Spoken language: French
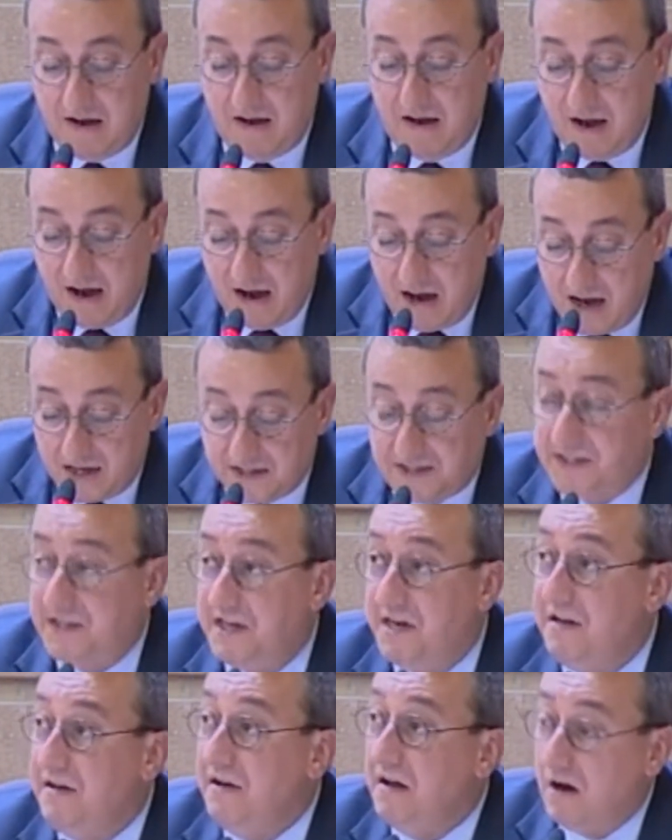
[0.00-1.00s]
Ainsi,
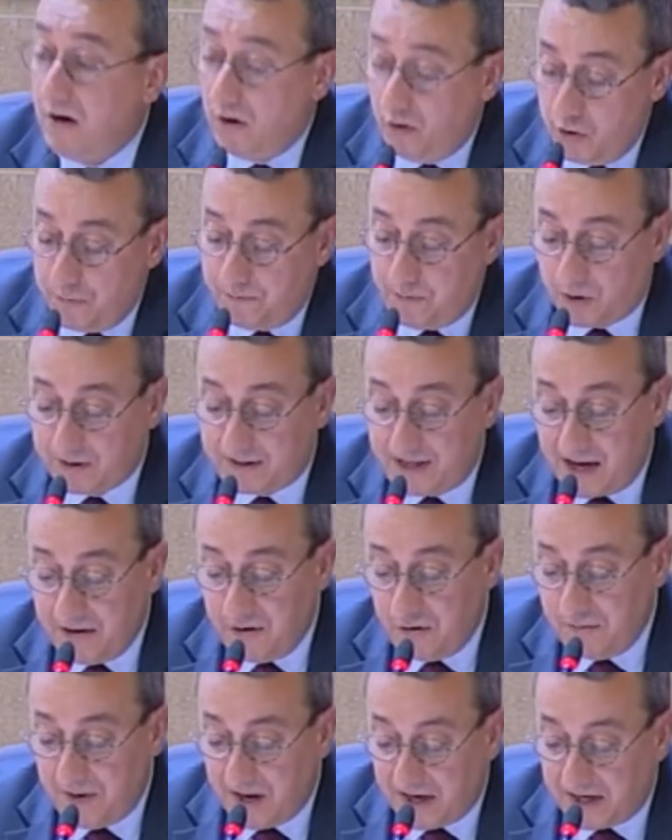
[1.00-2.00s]
le portail
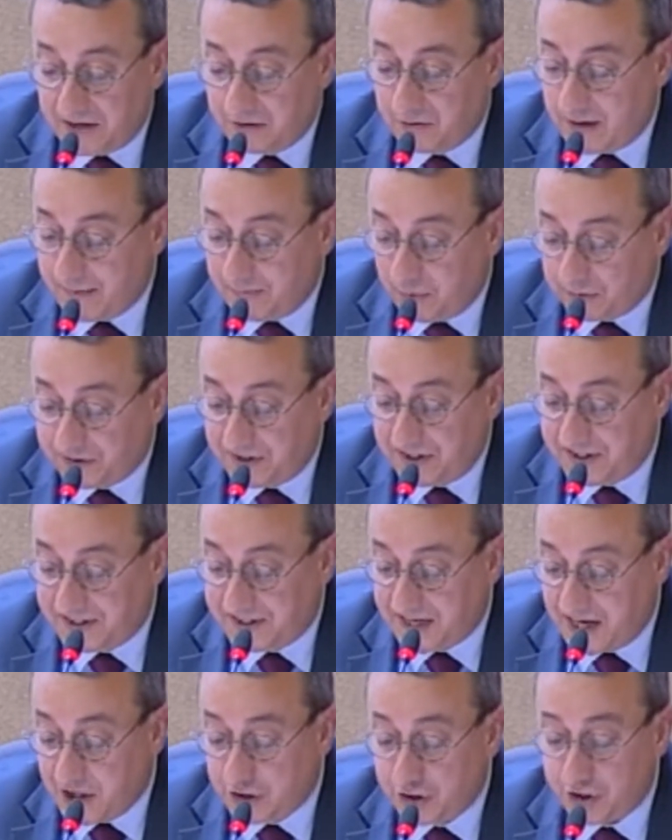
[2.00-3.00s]
numérique de
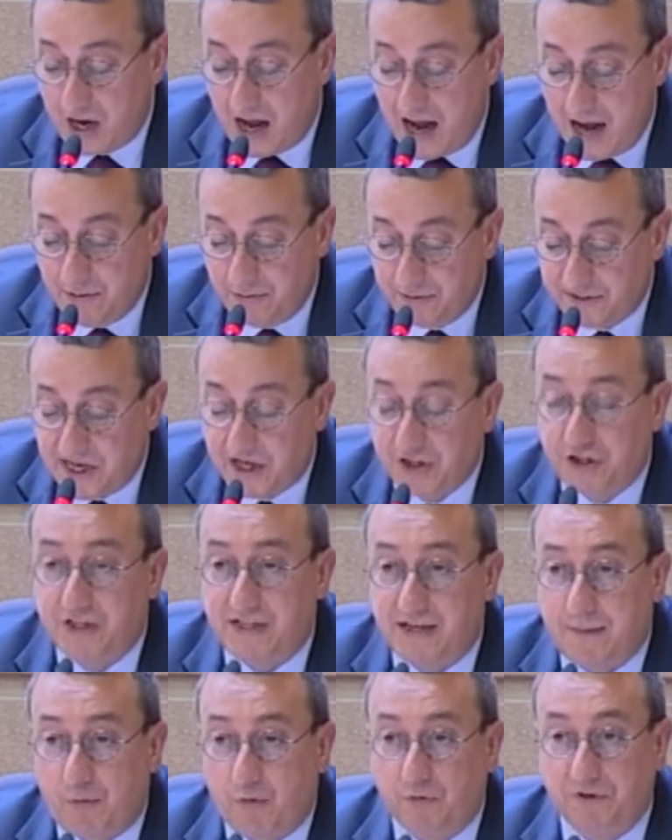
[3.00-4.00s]
l'apprentissage à l'usage des
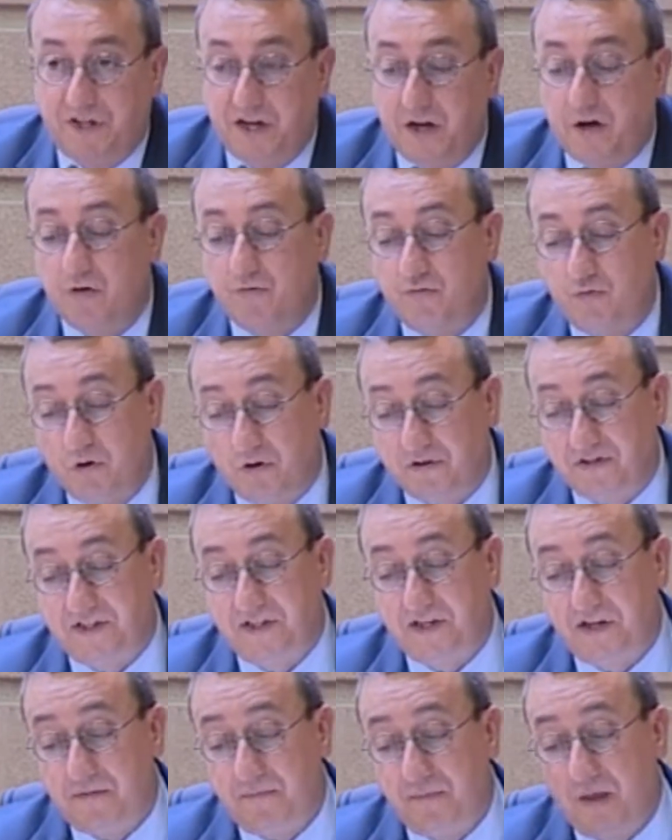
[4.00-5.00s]
apprentis que vous lancez
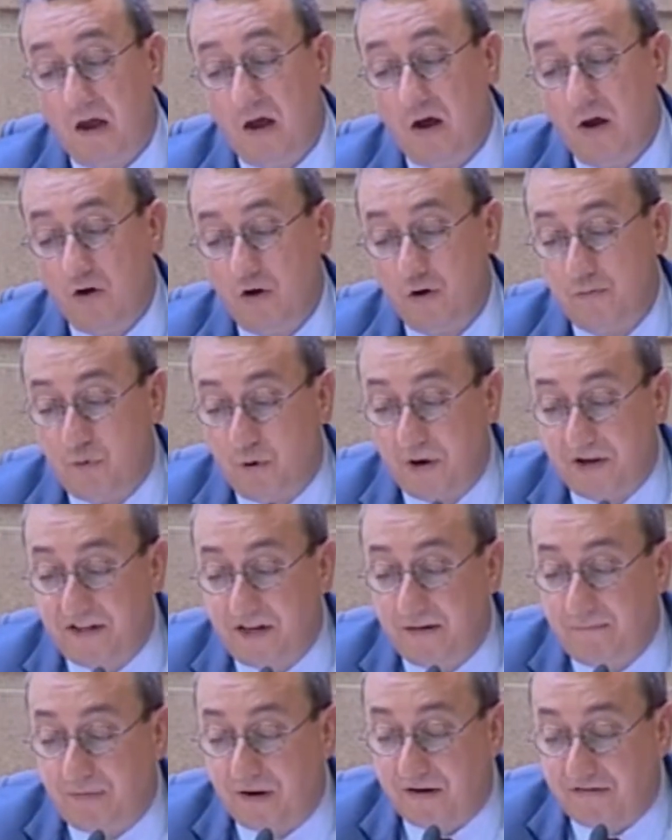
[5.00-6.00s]
ne pourrait-il
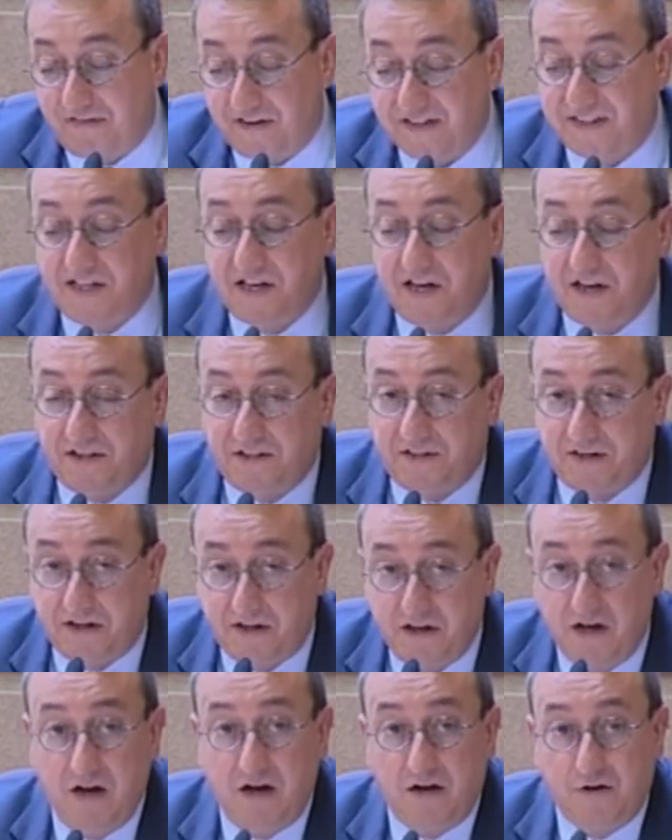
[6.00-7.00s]
pas faciliter
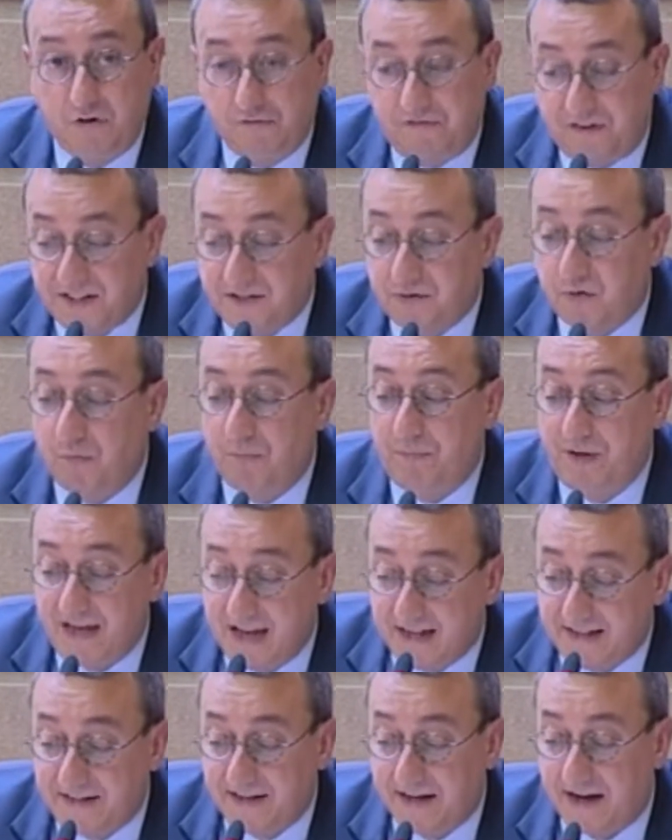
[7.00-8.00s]
de façon
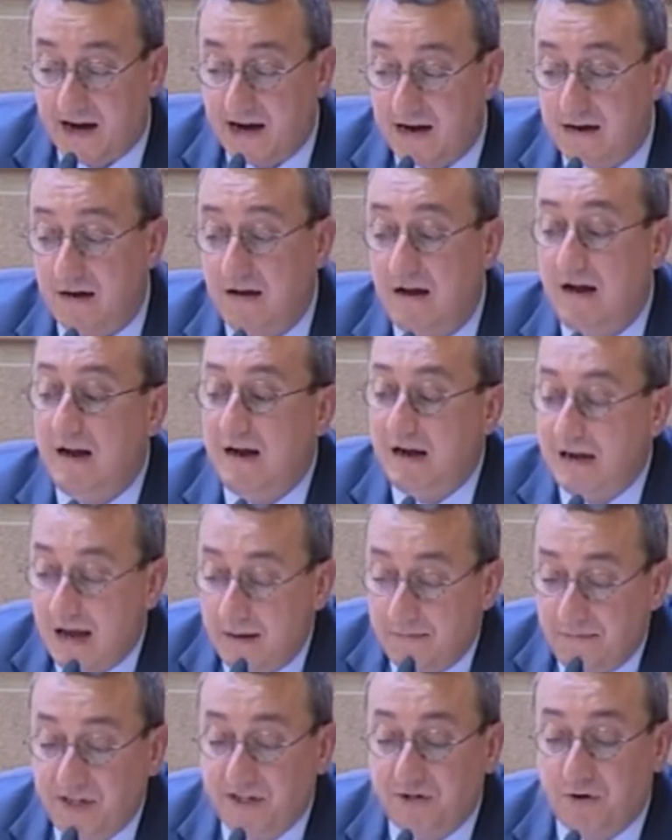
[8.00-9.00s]
bilatérale la mise
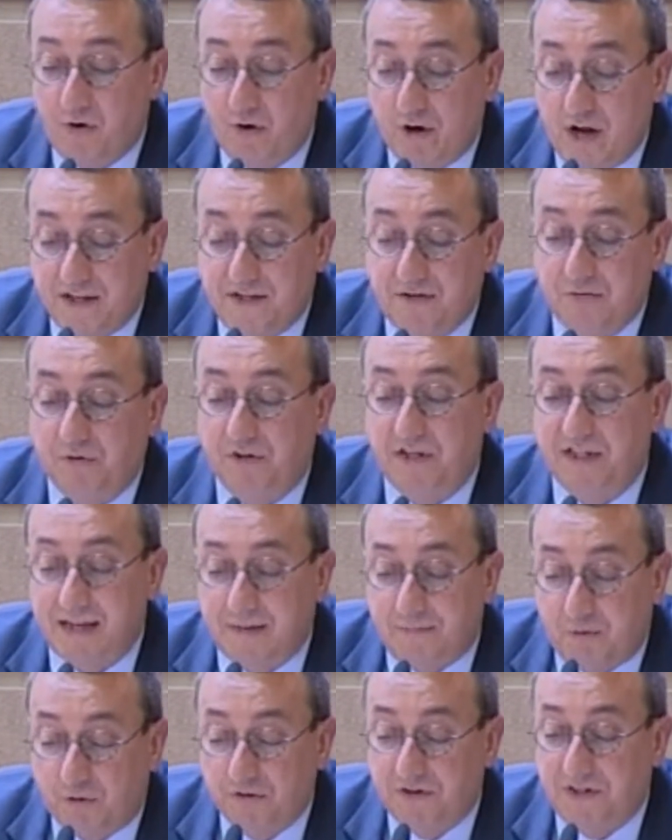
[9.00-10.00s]
en relation des
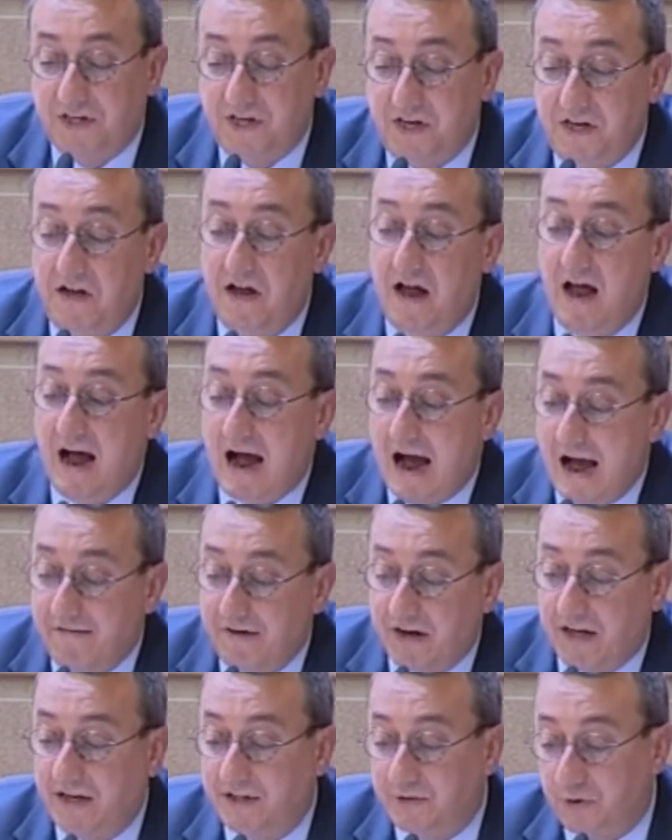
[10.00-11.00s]
apprentis avec
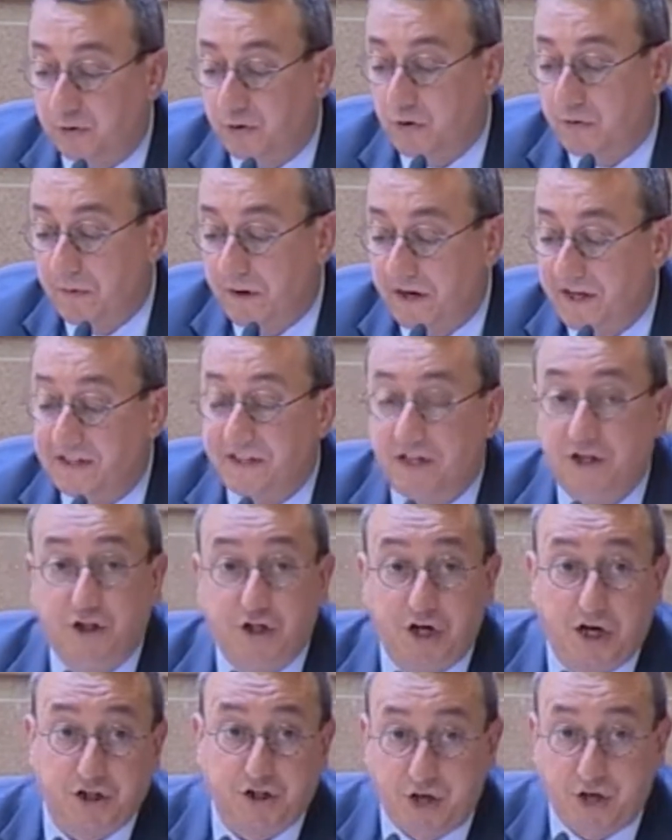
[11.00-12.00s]
les entreprises qui cherchent
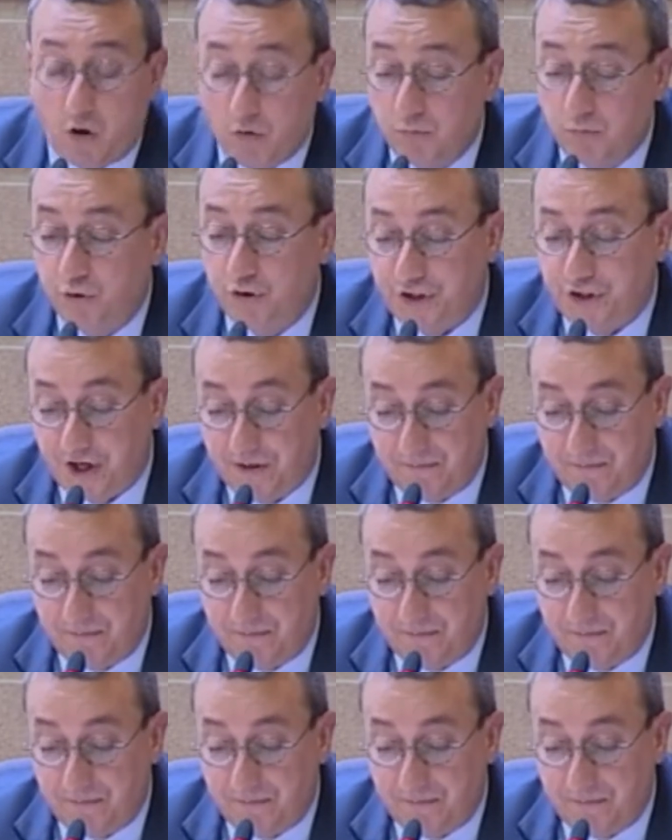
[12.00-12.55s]
à embaucher